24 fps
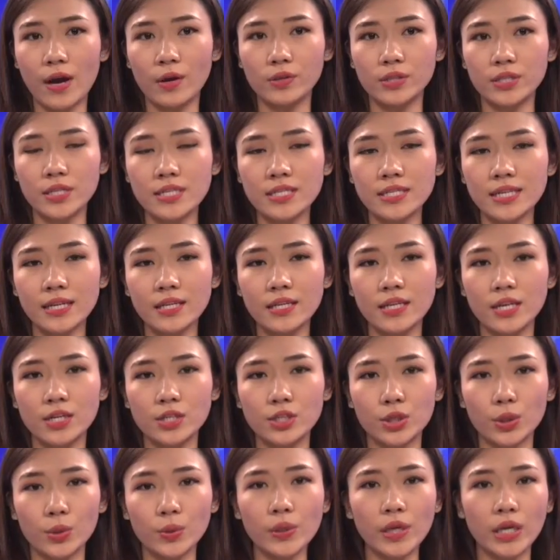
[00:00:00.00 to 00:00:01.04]
chính sách di
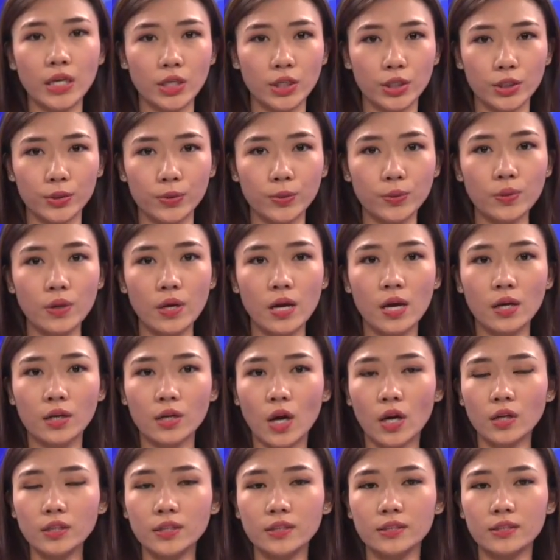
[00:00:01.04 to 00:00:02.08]
trú hiện hữu
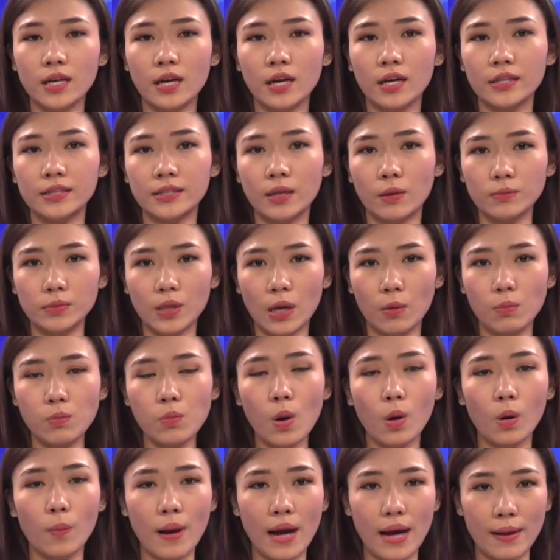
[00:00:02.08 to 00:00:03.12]
có từ thời Tổng thống
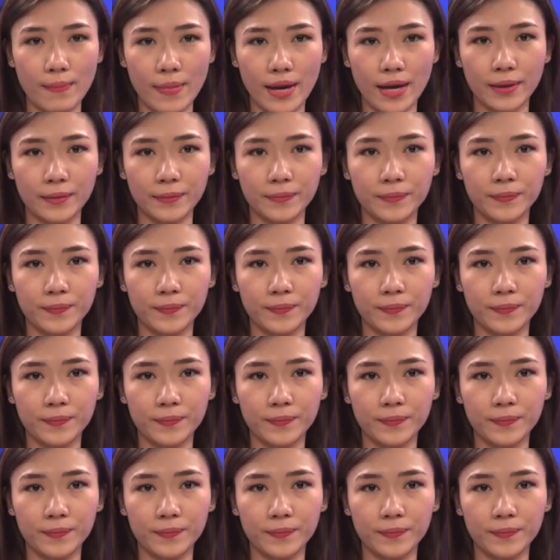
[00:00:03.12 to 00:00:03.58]
Obama.